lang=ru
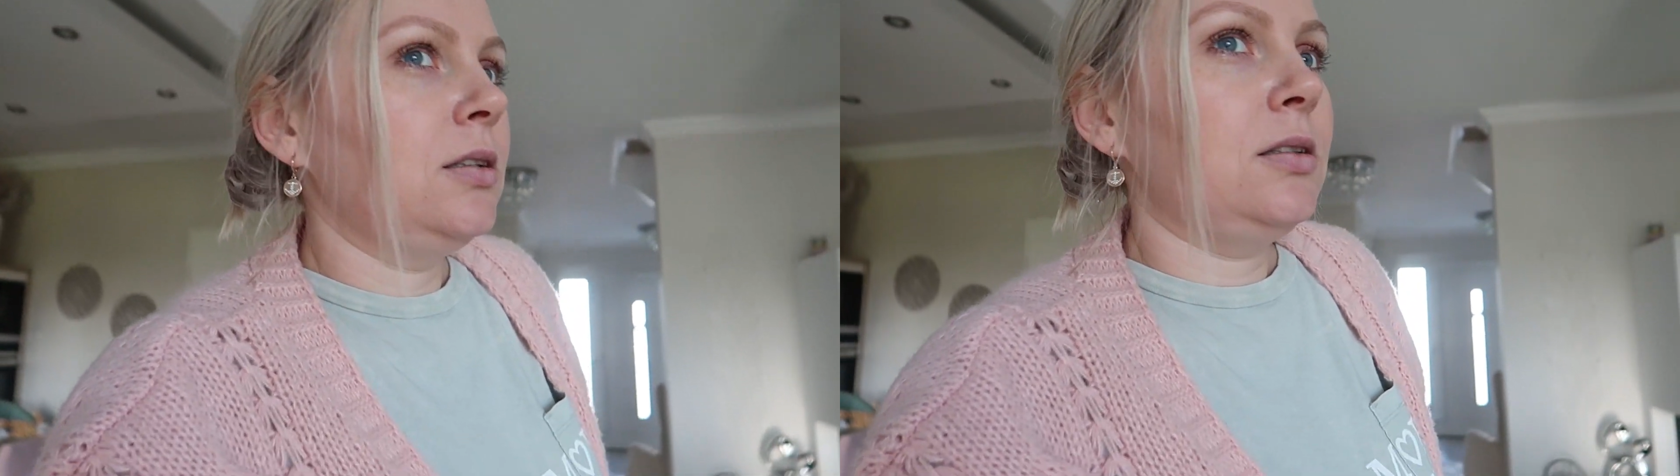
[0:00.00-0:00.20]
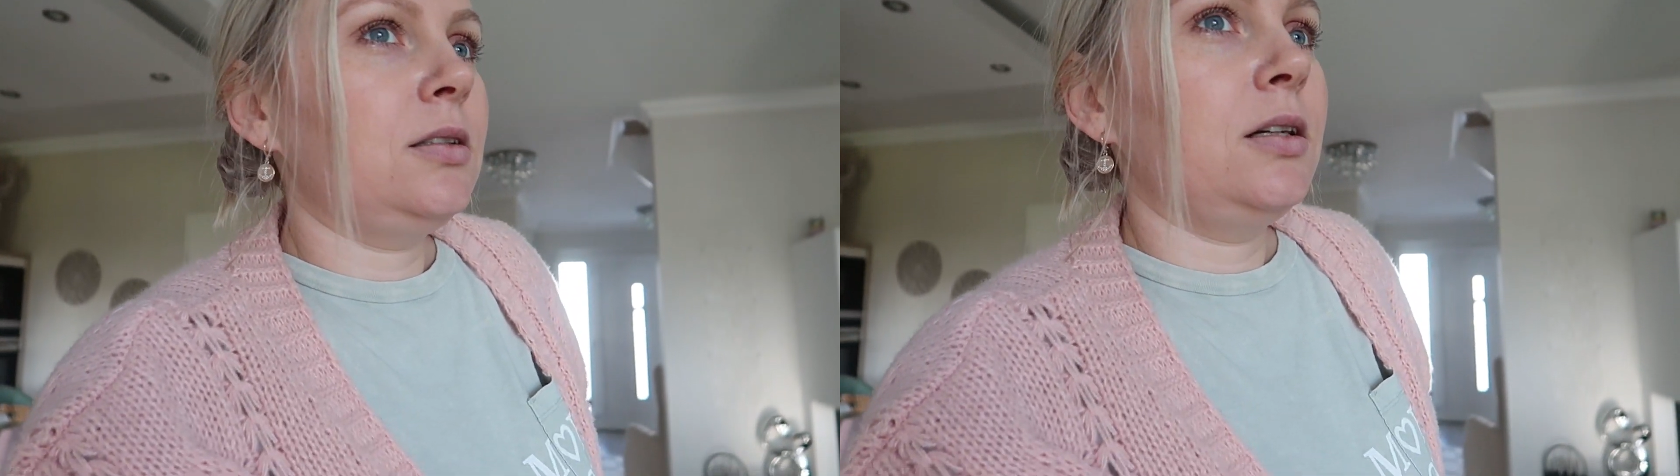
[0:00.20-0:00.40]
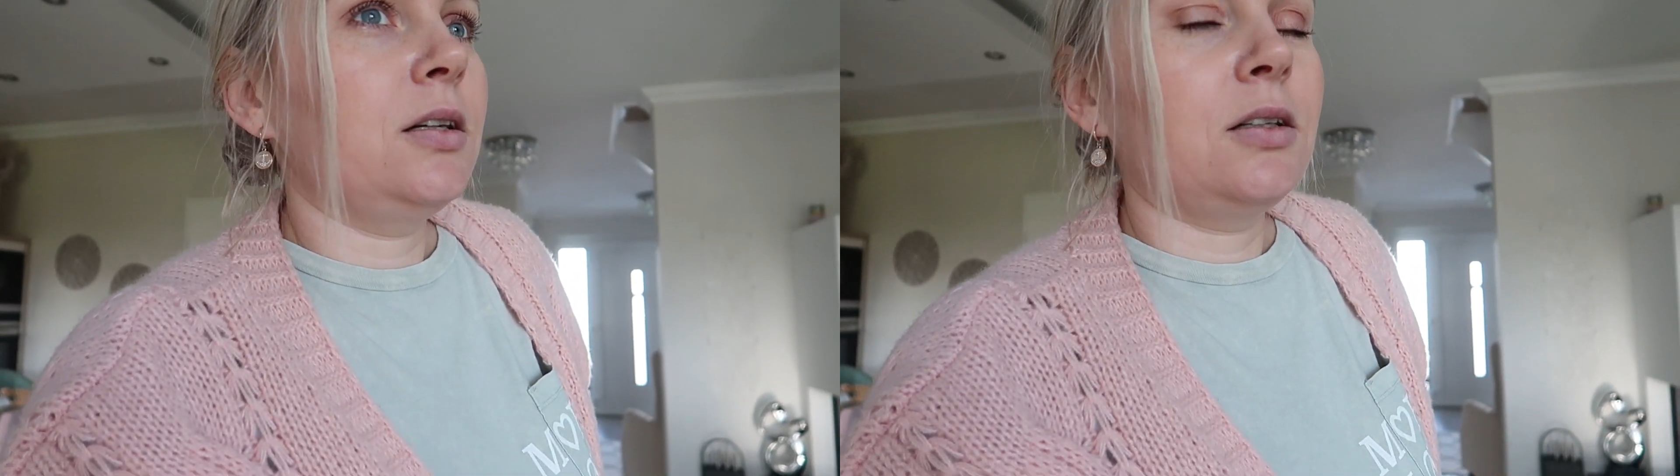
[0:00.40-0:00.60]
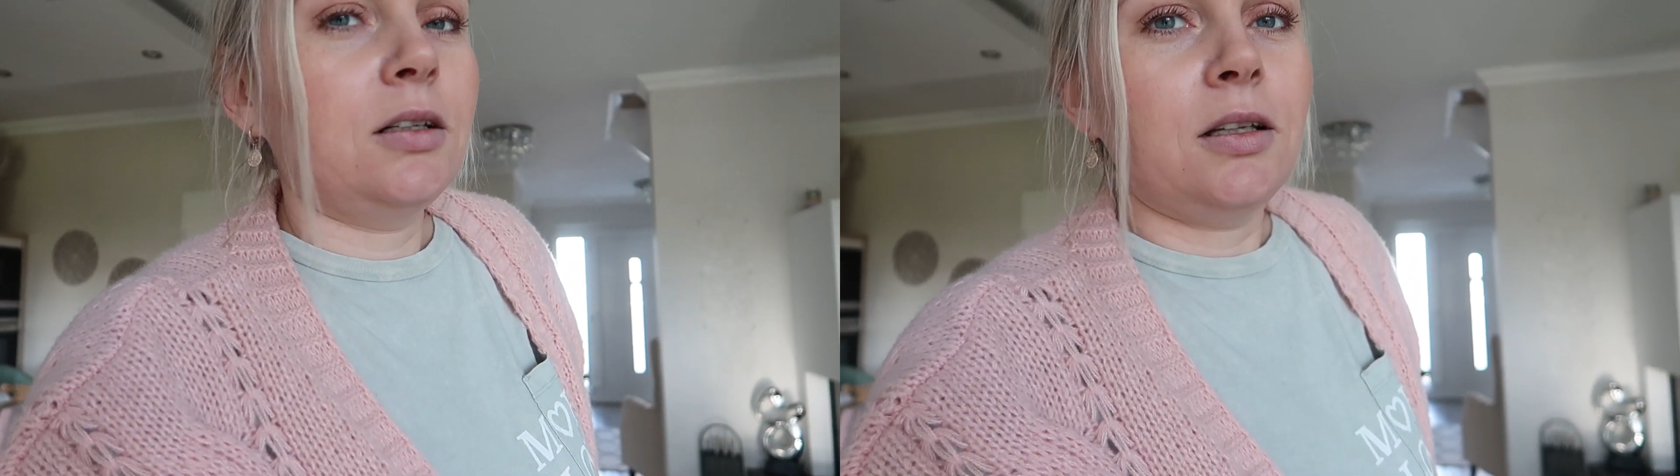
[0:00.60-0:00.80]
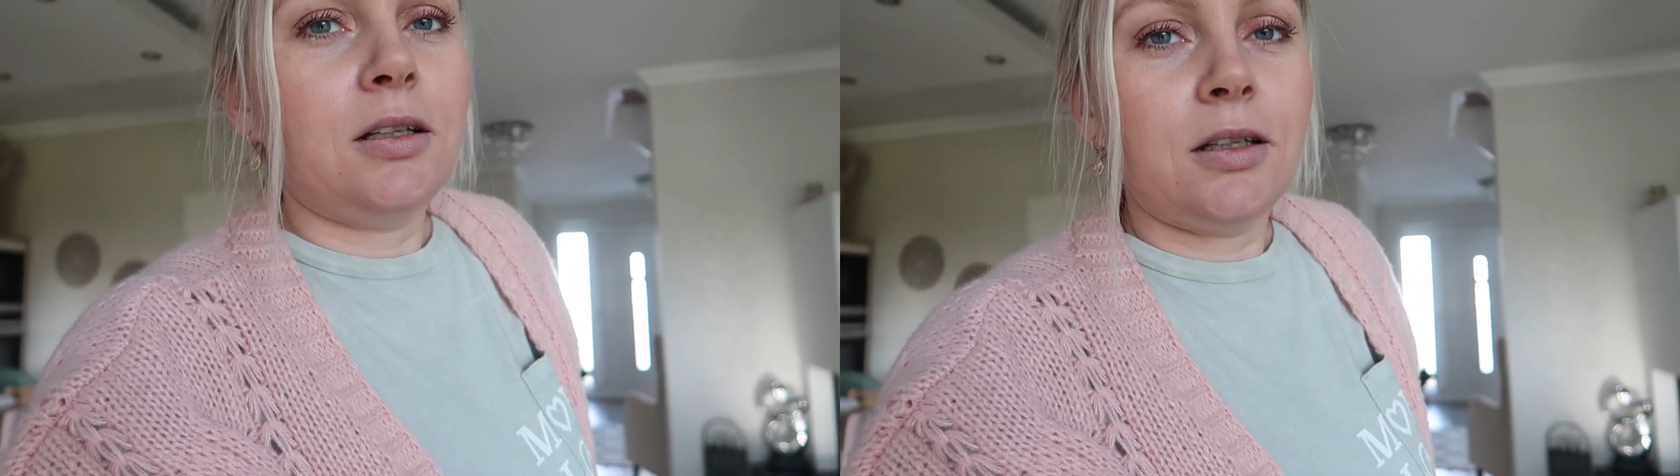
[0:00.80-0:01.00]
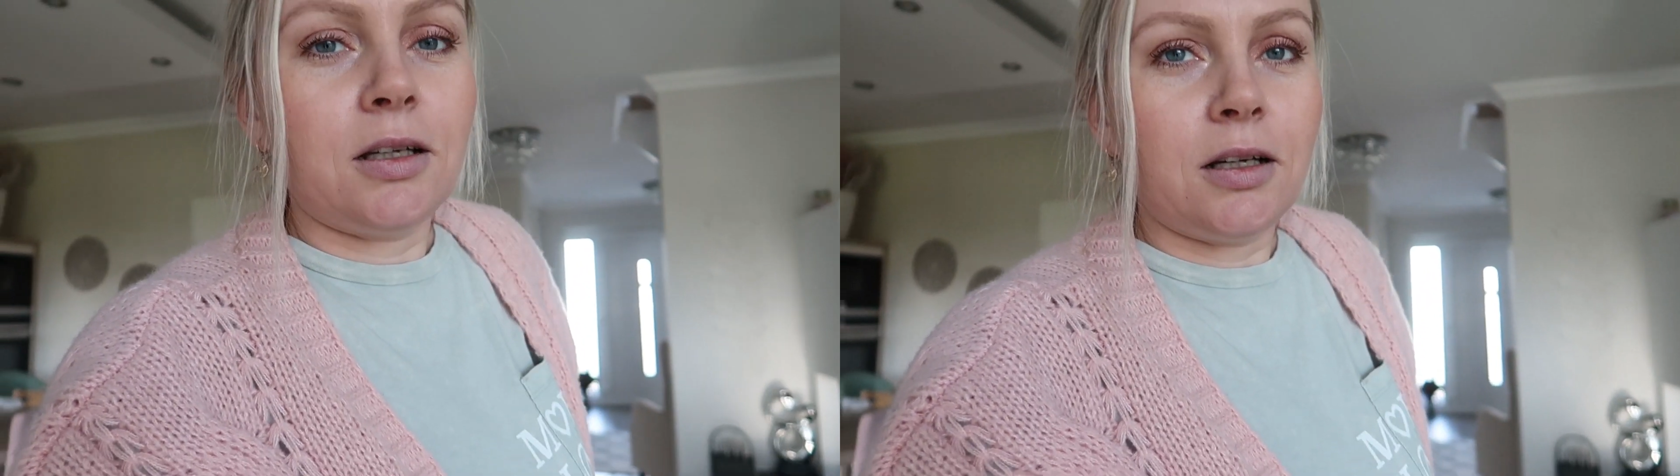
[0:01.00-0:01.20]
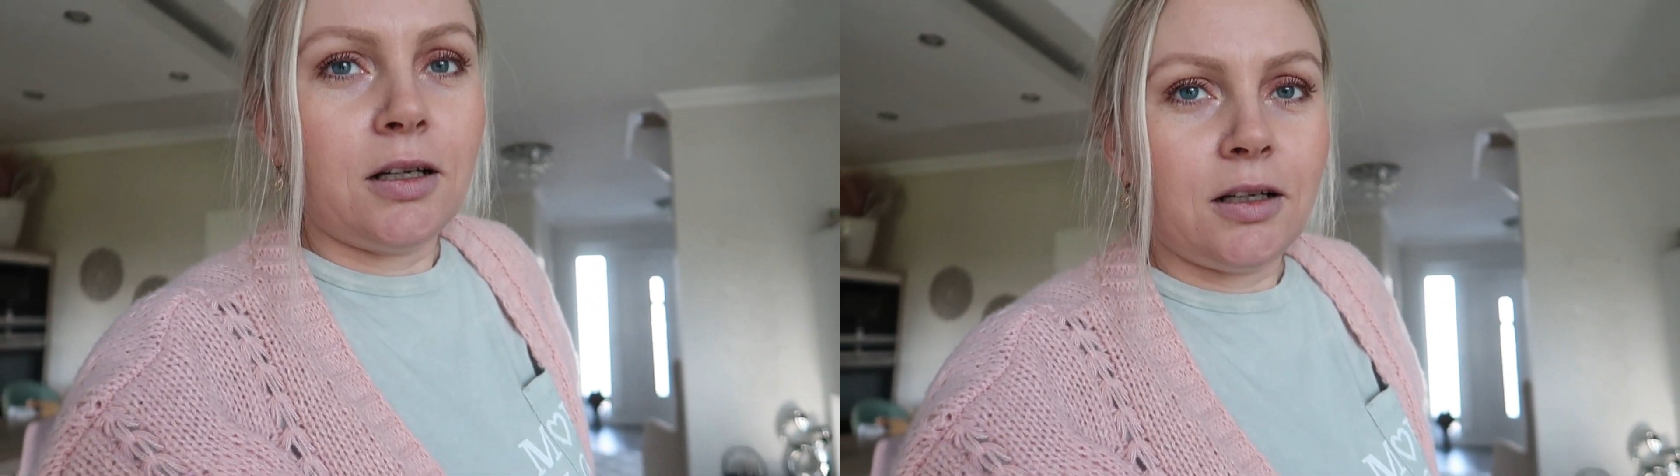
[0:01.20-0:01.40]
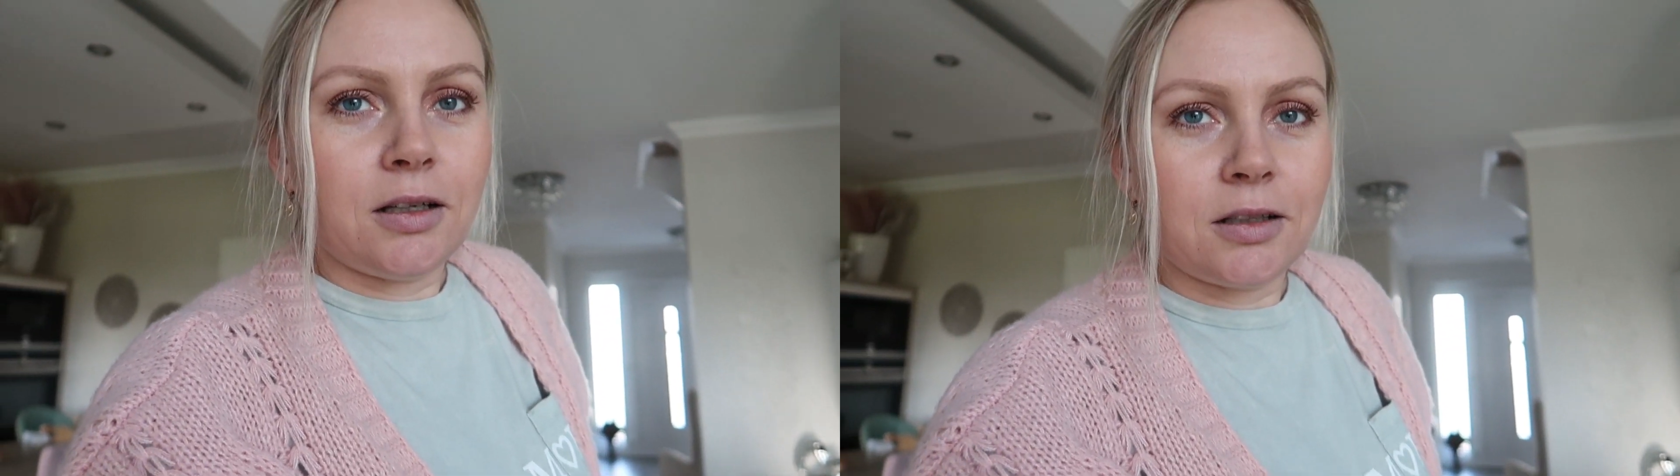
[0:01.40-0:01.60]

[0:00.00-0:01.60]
Не знаю, какая-то такая,